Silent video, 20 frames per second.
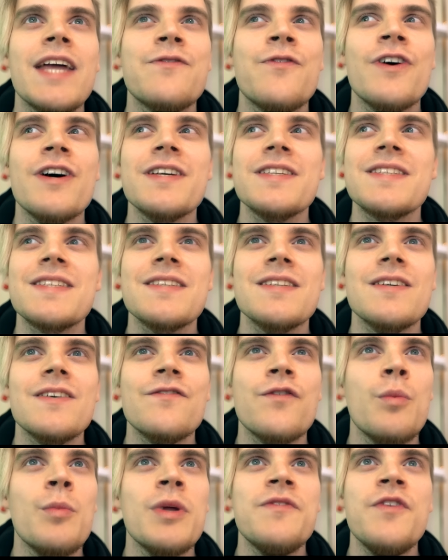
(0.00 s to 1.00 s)
Etwas,
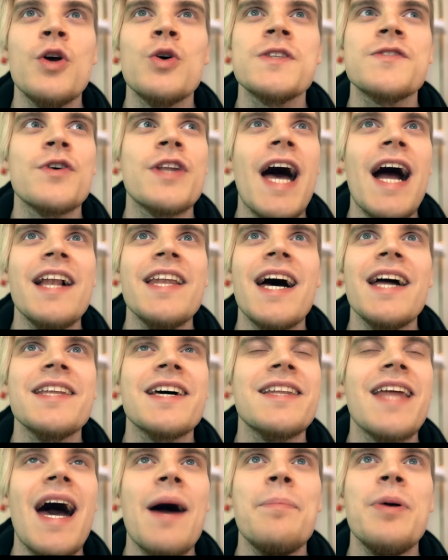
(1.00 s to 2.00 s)
womit wir uns von allen
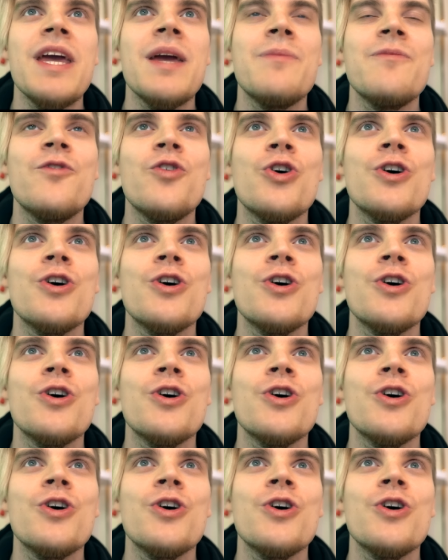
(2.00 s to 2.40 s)
anderen abheben